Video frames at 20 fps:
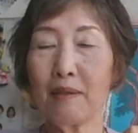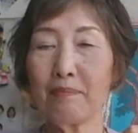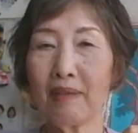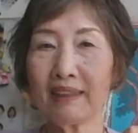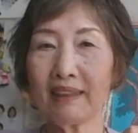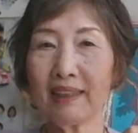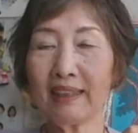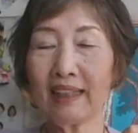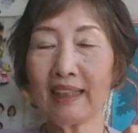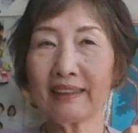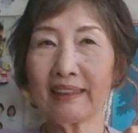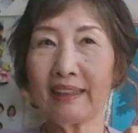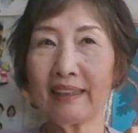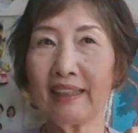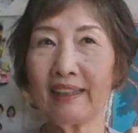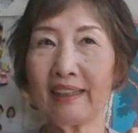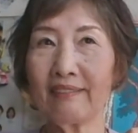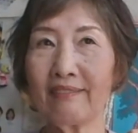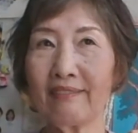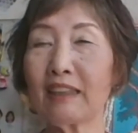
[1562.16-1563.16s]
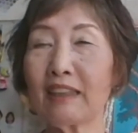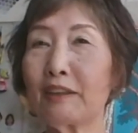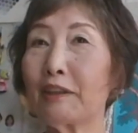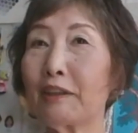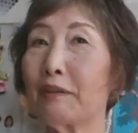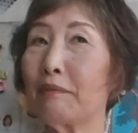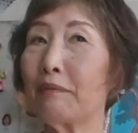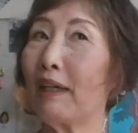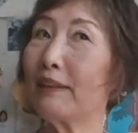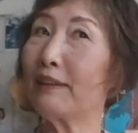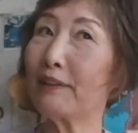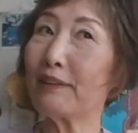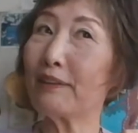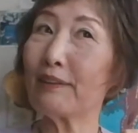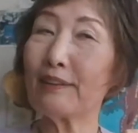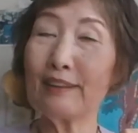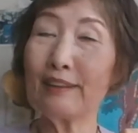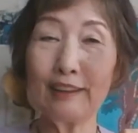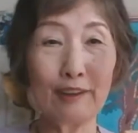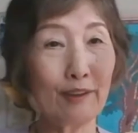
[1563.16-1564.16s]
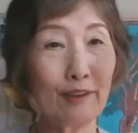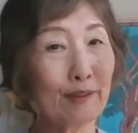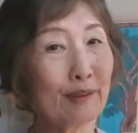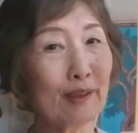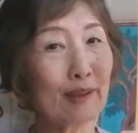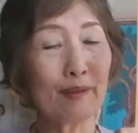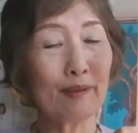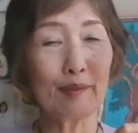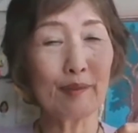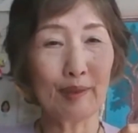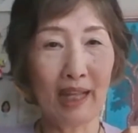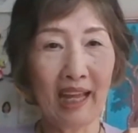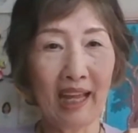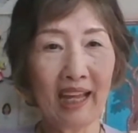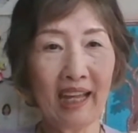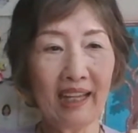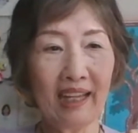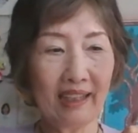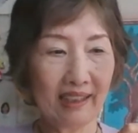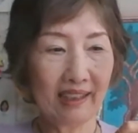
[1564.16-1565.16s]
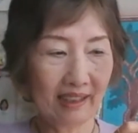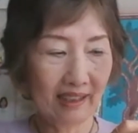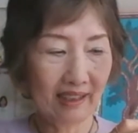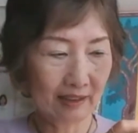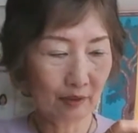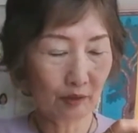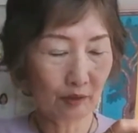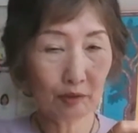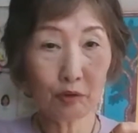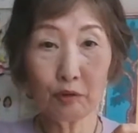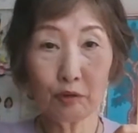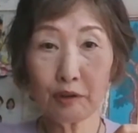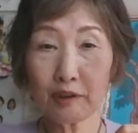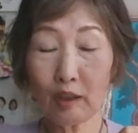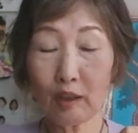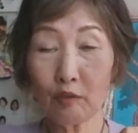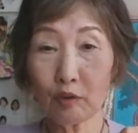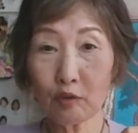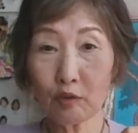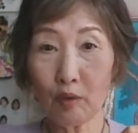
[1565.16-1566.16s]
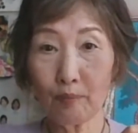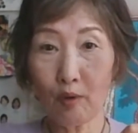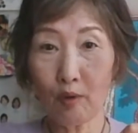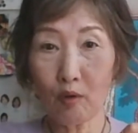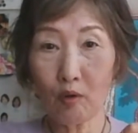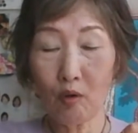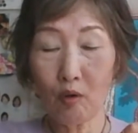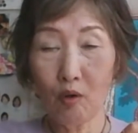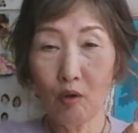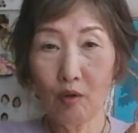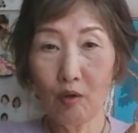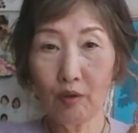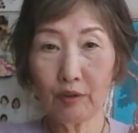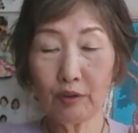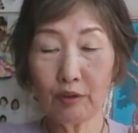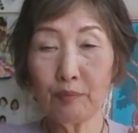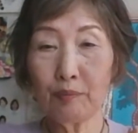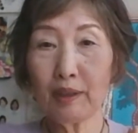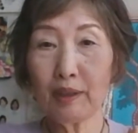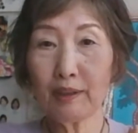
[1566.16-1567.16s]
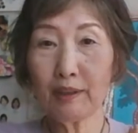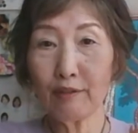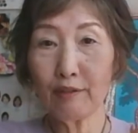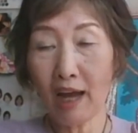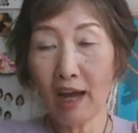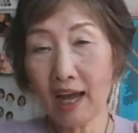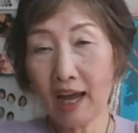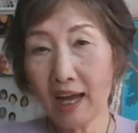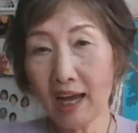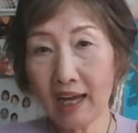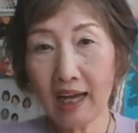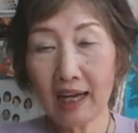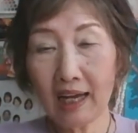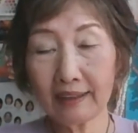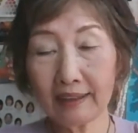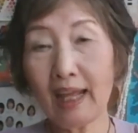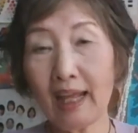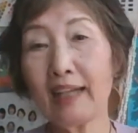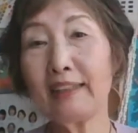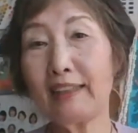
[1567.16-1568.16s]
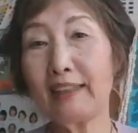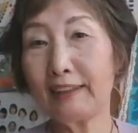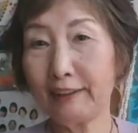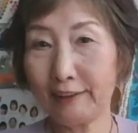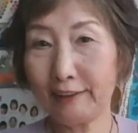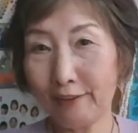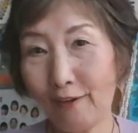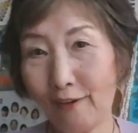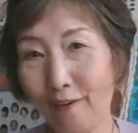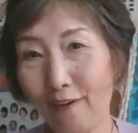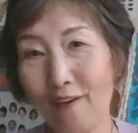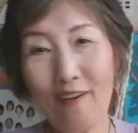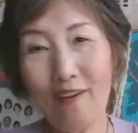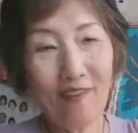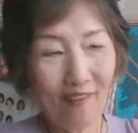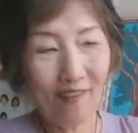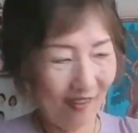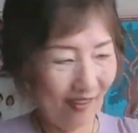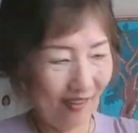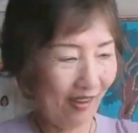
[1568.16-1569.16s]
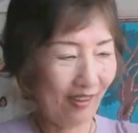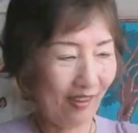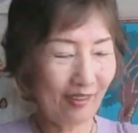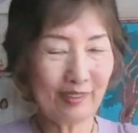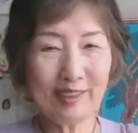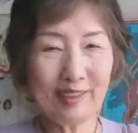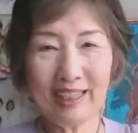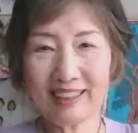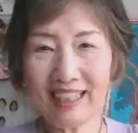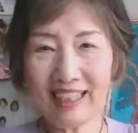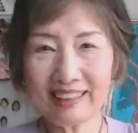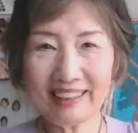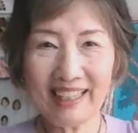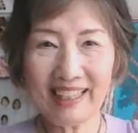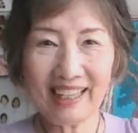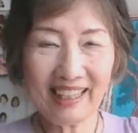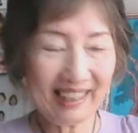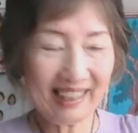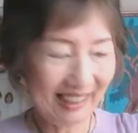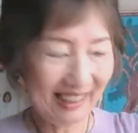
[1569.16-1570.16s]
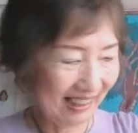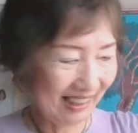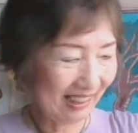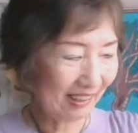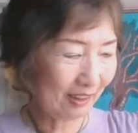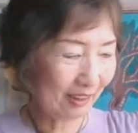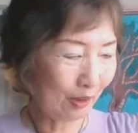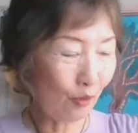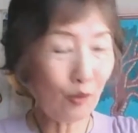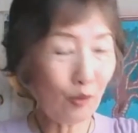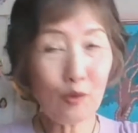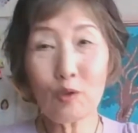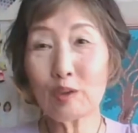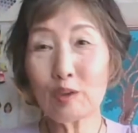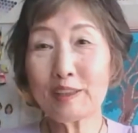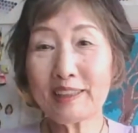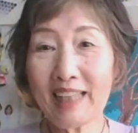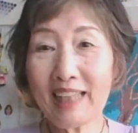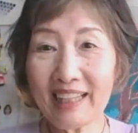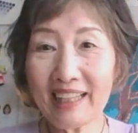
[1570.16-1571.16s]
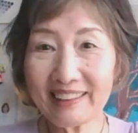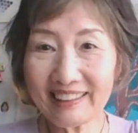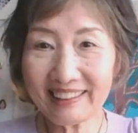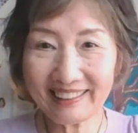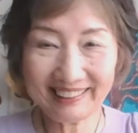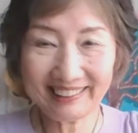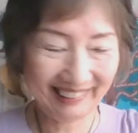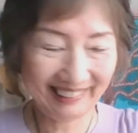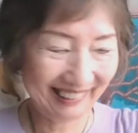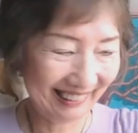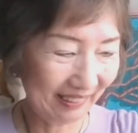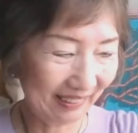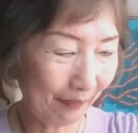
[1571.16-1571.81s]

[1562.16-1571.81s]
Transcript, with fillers: 現場でだけは車椅子利用ででもねそうしたことも夢ではないですよ出かけ投稿したいです。